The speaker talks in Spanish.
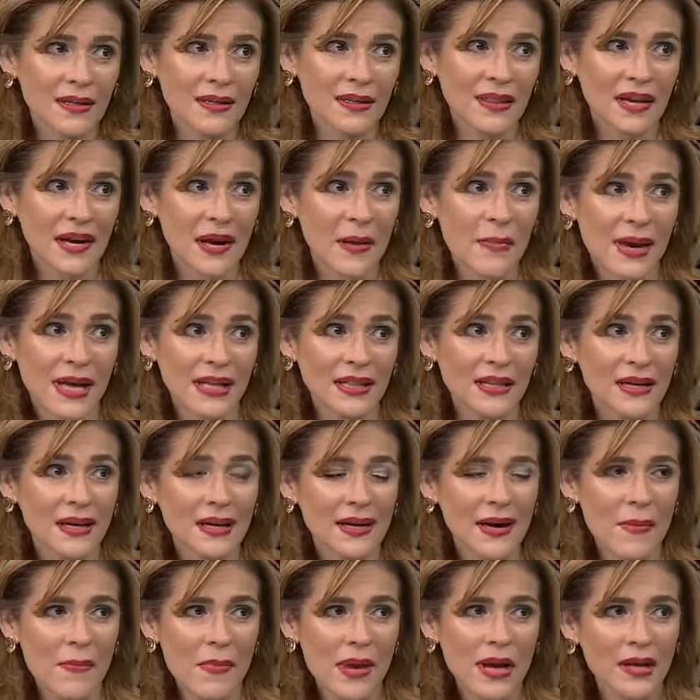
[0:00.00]
eh,
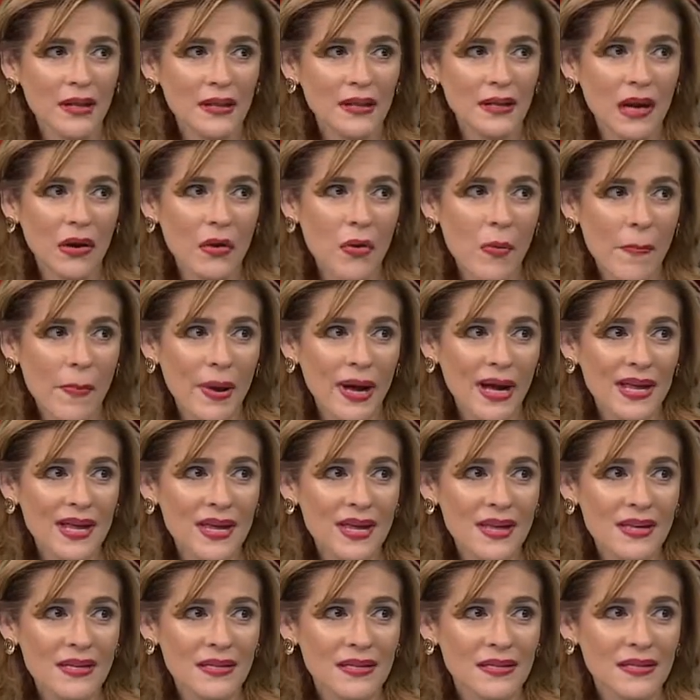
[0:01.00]
dramáticamente a los
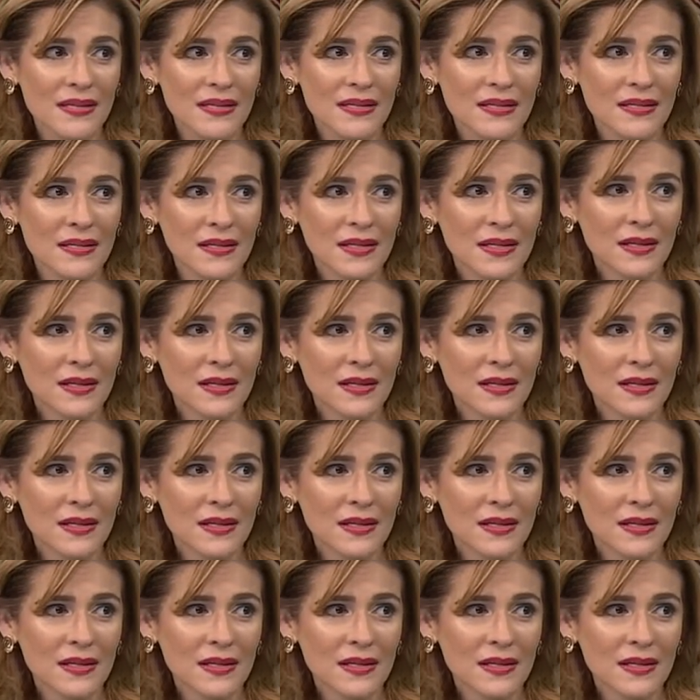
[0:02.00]
países.